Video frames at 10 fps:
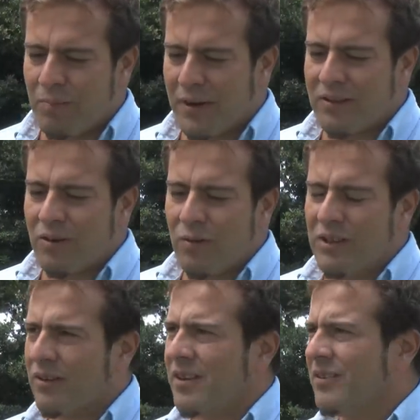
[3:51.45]
para estos
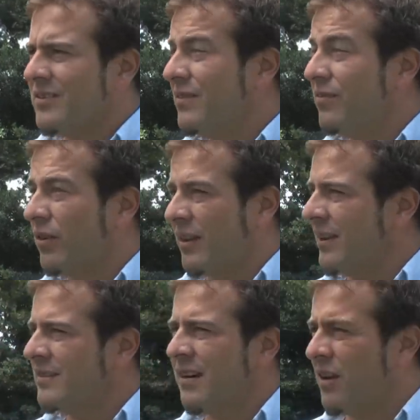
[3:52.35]
cuatro años es
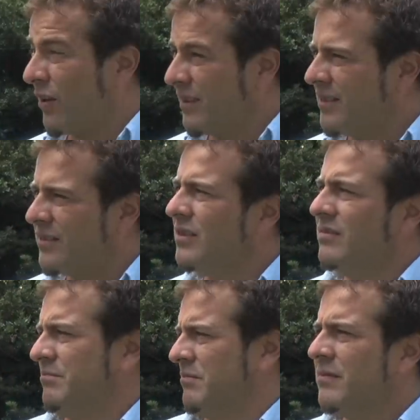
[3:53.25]
fortalecer la organización,